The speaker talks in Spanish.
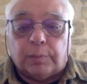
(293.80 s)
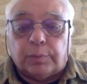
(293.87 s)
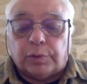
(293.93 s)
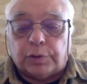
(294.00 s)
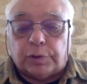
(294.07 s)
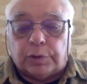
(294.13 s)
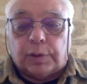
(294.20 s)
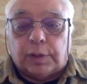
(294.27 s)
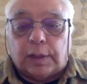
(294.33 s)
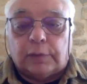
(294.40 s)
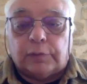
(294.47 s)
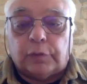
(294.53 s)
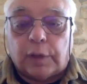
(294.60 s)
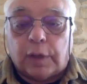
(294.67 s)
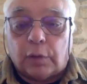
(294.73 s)
pues
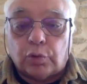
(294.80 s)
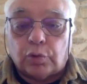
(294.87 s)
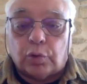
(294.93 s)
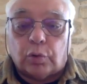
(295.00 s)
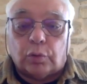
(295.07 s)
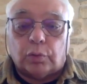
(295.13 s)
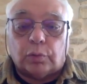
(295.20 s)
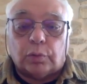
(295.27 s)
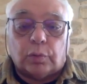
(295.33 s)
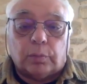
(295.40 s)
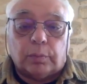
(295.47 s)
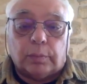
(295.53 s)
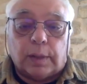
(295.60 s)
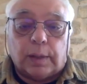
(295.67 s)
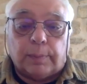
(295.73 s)
relacionados con,
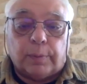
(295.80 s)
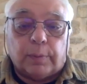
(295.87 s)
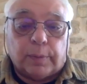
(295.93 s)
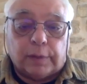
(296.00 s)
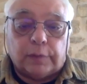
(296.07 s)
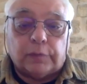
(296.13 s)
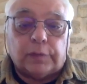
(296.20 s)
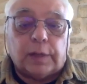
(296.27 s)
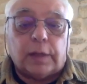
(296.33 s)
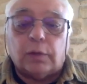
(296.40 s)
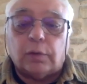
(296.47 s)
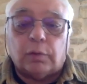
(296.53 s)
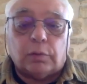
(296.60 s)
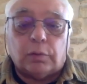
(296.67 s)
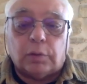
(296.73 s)
la pobreza y
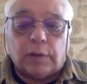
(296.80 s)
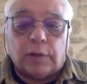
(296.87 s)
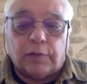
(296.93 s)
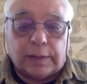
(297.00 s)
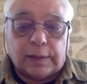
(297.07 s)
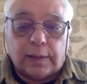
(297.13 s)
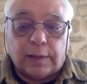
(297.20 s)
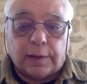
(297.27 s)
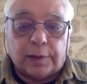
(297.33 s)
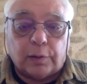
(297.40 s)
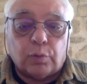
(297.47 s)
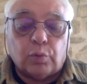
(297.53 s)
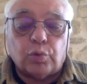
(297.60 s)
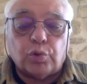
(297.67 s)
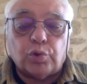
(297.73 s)
con la falta de
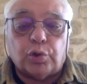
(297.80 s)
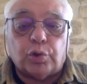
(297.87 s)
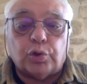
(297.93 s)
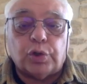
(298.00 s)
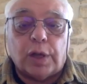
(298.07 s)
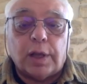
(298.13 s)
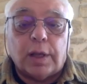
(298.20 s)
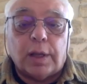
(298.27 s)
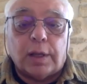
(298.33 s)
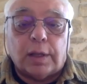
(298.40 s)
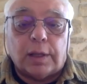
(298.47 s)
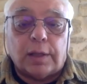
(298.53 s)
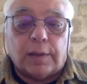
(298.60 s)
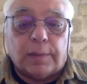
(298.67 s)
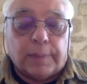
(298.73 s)
recursos
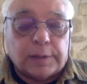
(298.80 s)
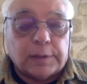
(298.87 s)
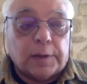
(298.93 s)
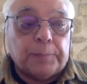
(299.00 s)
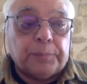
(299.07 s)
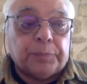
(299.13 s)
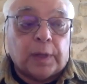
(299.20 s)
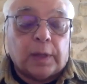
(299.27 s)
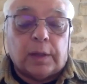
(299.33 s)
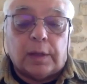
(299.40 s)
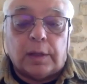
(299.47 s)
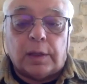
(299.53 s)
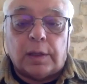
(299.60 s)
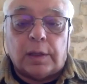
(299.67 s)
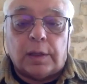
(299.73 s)
y demás.
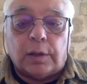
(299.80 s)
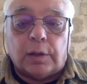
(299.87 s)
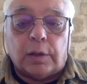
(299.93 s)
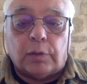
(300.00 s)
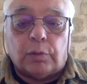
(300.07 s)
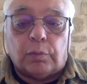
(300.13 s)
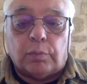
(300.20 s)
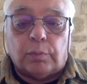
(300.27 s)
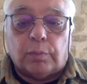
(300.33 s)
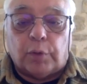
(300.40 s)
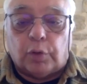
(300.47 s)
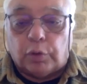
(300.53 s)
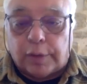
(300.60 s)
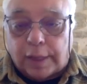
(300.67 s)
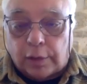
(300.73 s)
Y
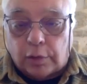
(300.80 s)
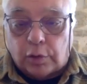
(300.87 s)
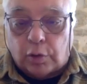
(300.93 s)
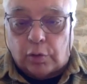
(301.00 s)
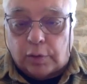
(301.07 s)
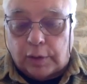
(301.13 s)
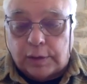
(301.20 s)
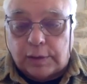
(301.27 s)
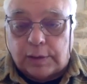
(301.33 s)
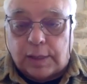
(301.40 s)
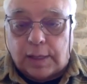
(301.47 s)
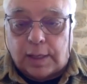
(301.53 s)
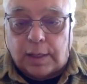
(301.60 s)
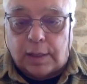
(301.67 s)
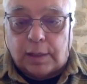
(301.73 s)
bueno, dentro de
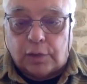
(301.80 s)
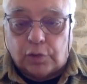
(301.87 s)
esta